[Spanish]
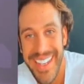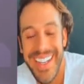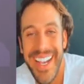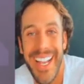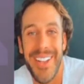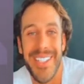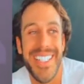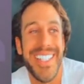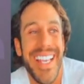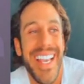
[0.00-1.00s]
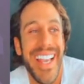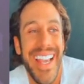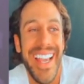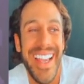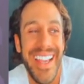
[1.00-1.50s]
Entonces,
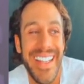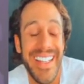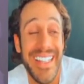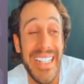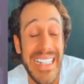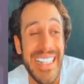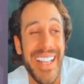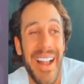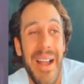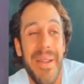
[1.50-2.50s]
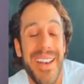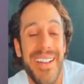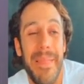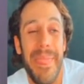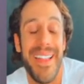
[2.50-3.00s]
eh, a ver,
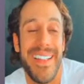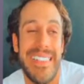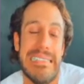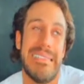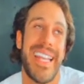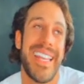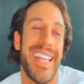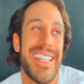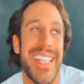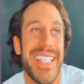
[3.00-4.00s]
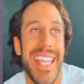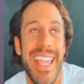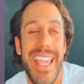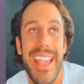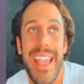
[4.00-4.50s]
es que
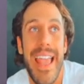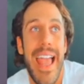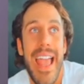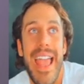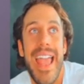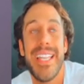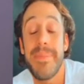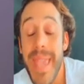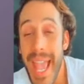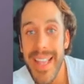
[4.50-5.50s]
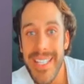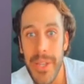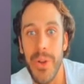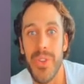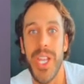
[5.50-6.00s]
sí, es bien
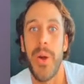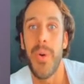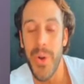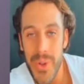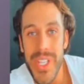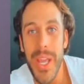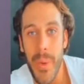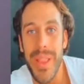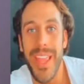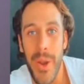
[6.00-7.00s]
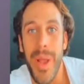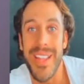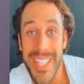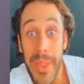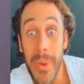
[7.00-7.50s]
cansado. O sea, uno no se da cuenta de lo
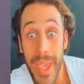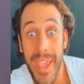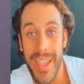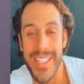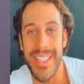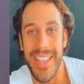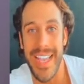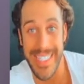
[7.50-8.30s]
cansado que es hacer